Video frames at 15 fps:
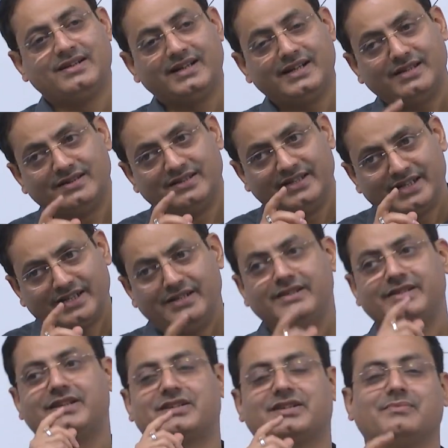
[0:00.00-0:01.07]
लेकिन देखने
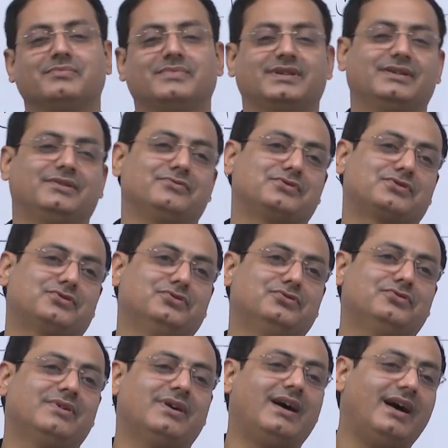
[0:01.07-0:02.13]
की क्षमता उसको
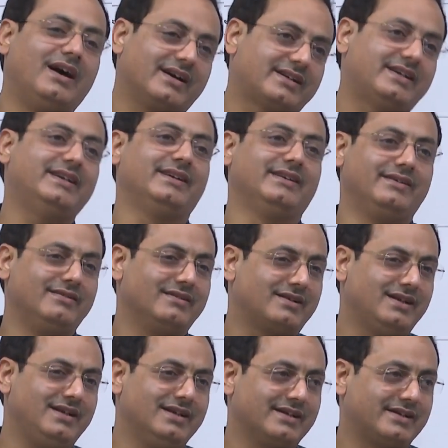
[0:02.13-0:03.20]
आंखें
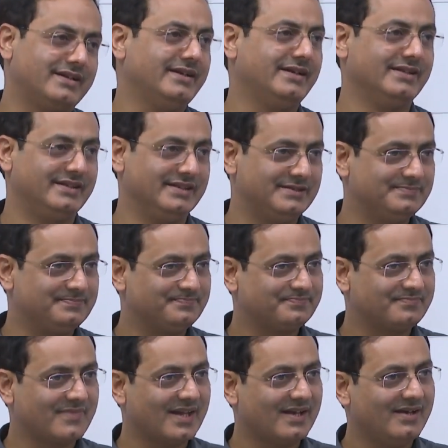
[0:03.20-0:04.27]
नकली आंखें नहीं दी
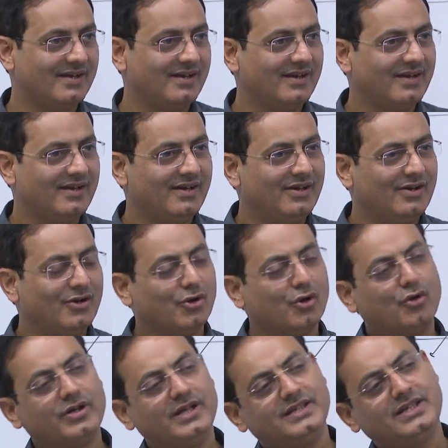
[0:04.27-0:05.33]

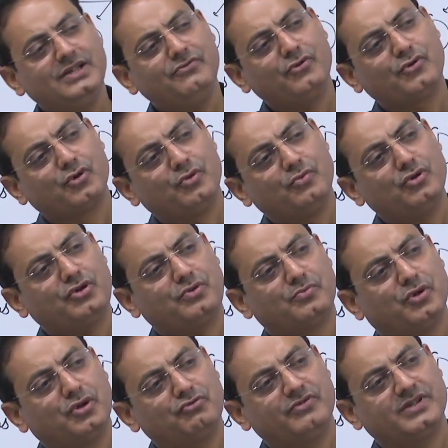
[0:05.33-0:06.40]
और एक दिन वो रोबोट
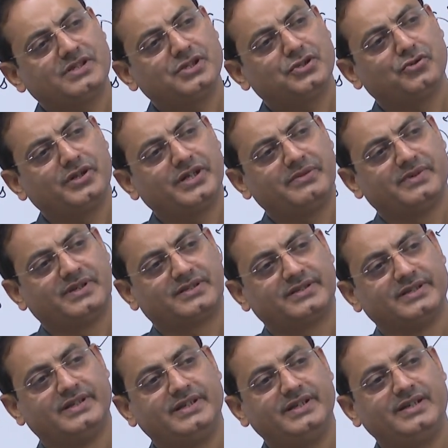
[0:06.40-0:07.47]
बहुत विकसित होने के बाद
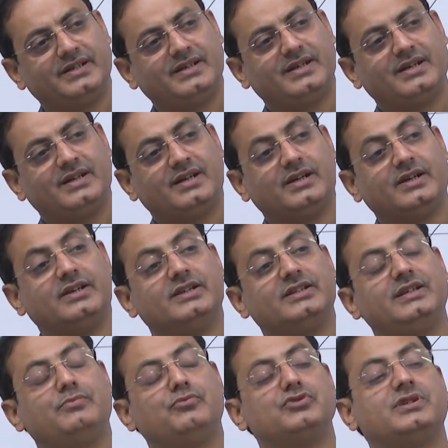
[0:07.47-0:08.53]
कहे
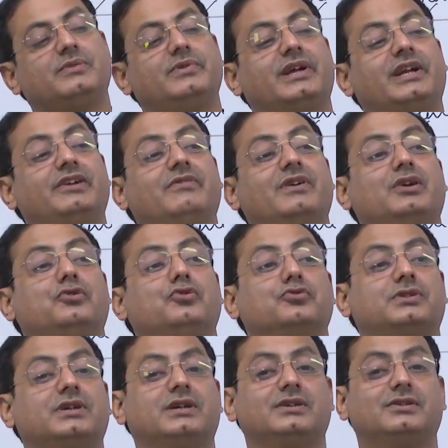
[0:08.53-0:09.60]
यदि मुझे बनाने वाला
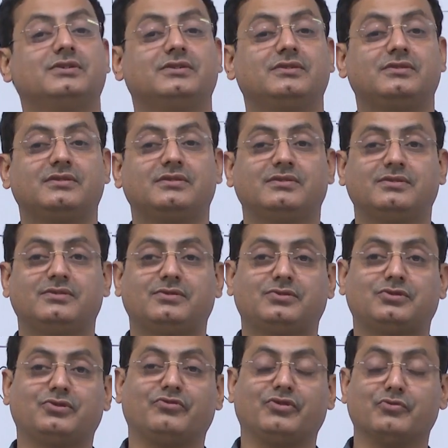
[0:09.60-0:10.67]
होता
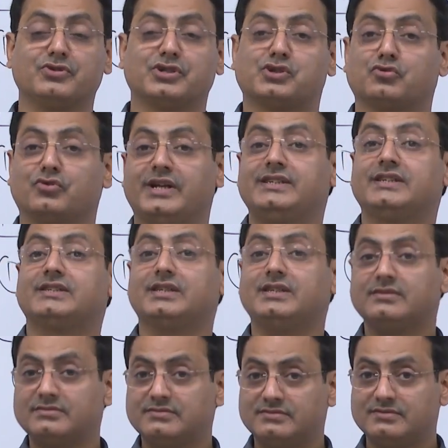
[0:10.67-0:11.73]
तो फिर मुझे सुनाई देता
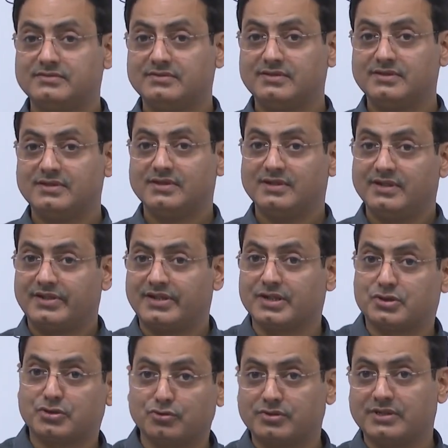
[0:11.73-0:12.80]

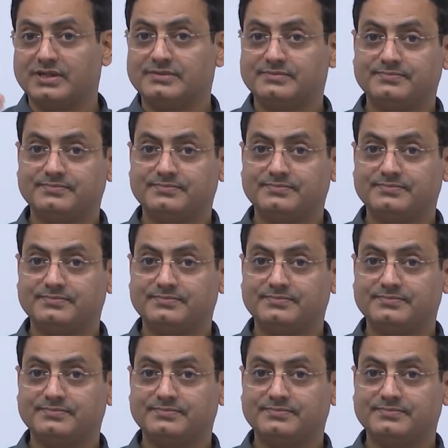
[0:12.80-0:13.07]
टच होता